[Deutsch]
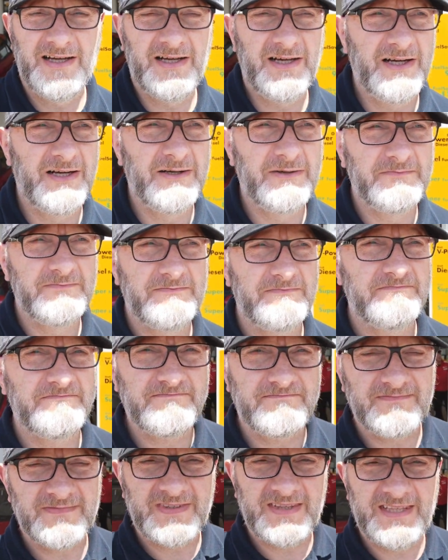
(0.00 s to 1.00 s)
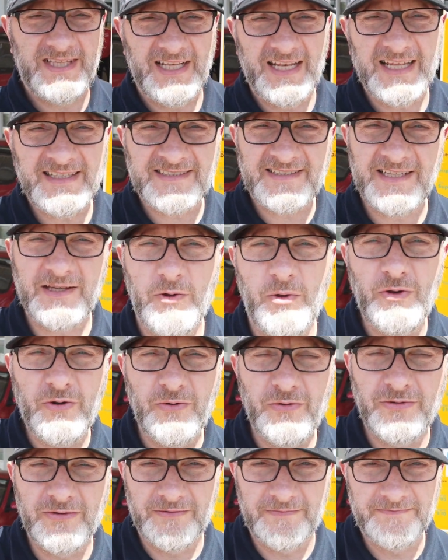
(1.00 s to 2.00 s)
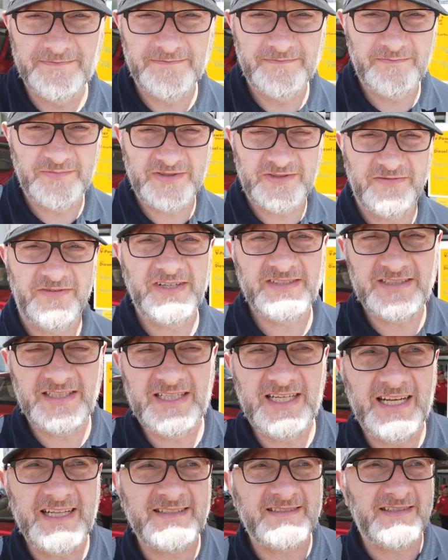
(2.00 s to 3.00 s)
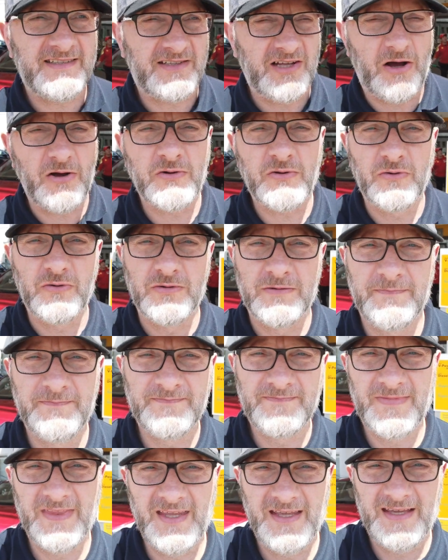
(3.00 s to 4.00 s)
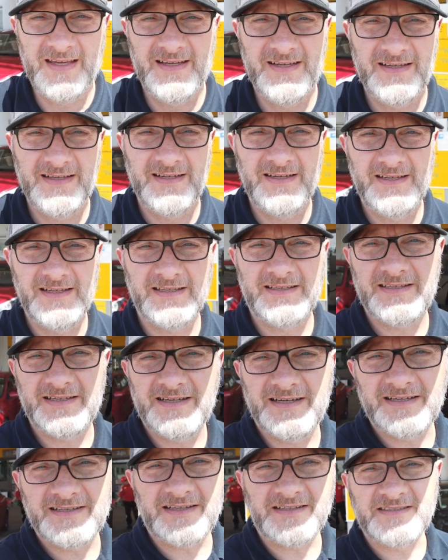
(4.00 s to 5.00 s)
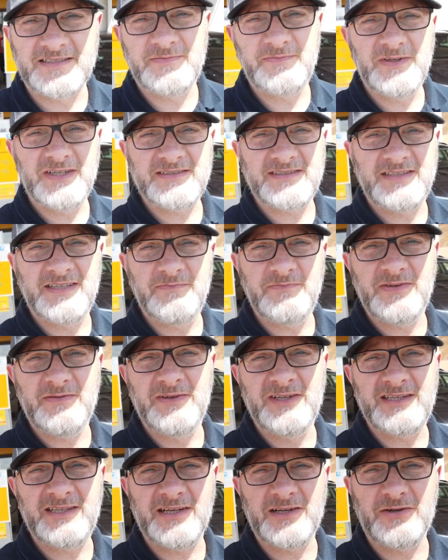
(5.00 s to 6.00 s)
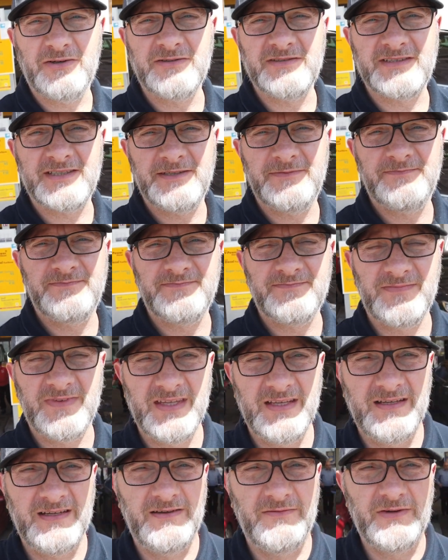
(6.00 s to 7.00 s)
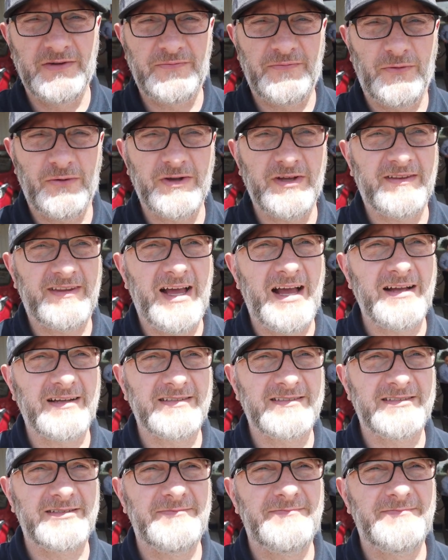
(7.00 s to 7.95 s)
Ähm, die letzte Ölung, bzw. die letzte Tankung. Ich, äh, da sieht man es im Hintergrund, wird vollgetankt.